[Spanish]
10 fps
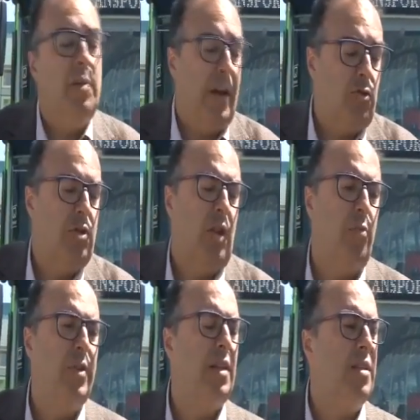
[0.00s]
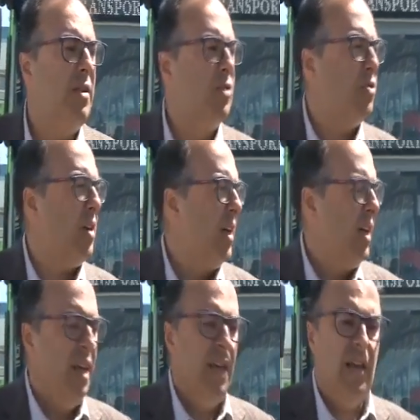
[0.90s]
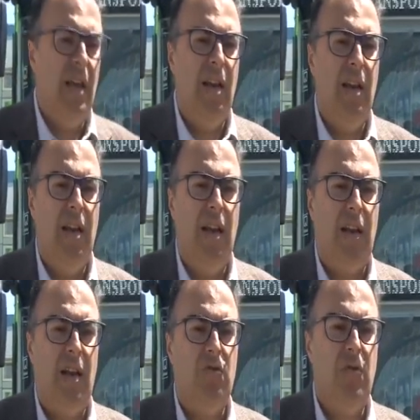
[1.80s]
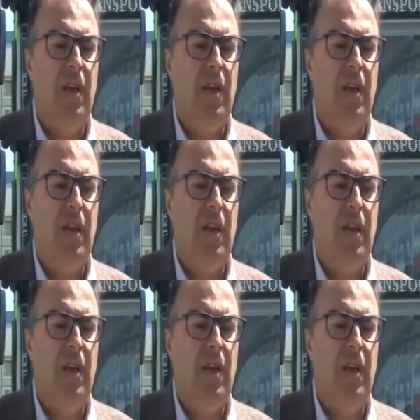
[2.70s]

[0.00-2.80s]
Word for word: que para eso está el Hospital Severo Ochoa, y en el caso